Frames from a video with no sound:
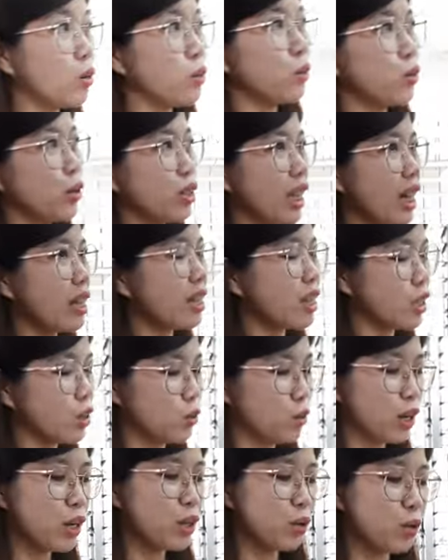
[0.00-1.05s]
gurong naririto
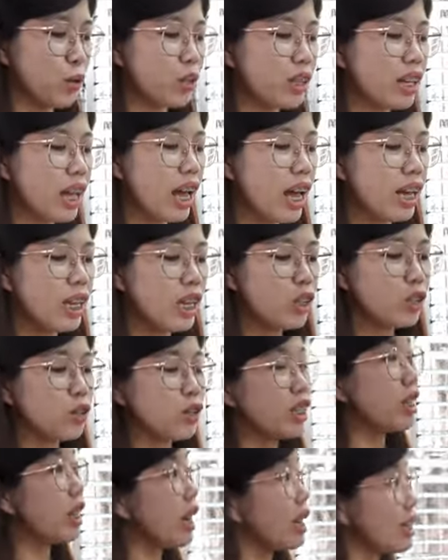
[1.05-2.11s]
ngayon, ito
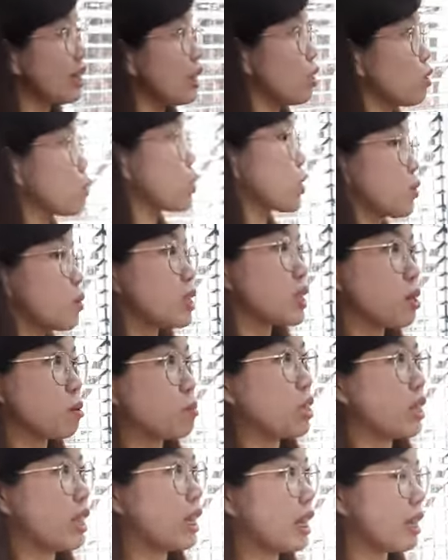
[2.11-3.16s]
rin ang kanilang gustong
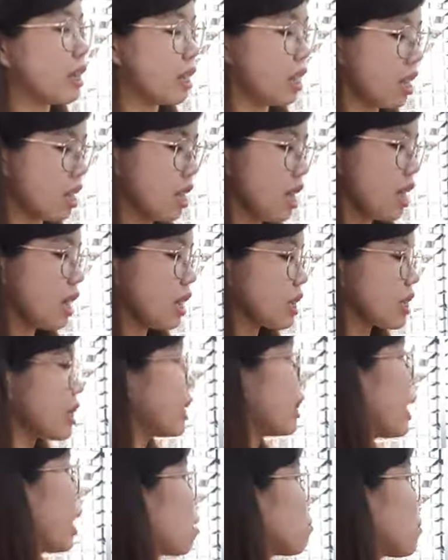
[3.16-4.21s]
sabihin.
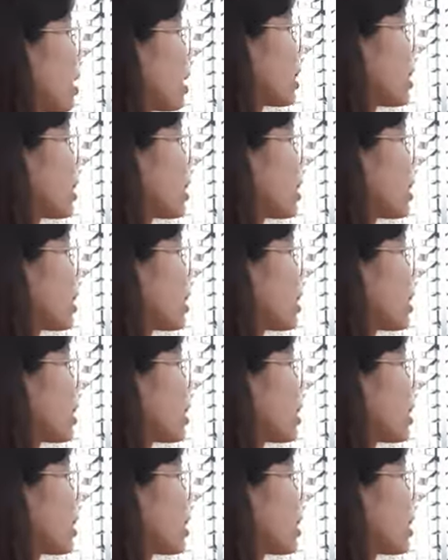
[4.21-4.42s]
Salamat.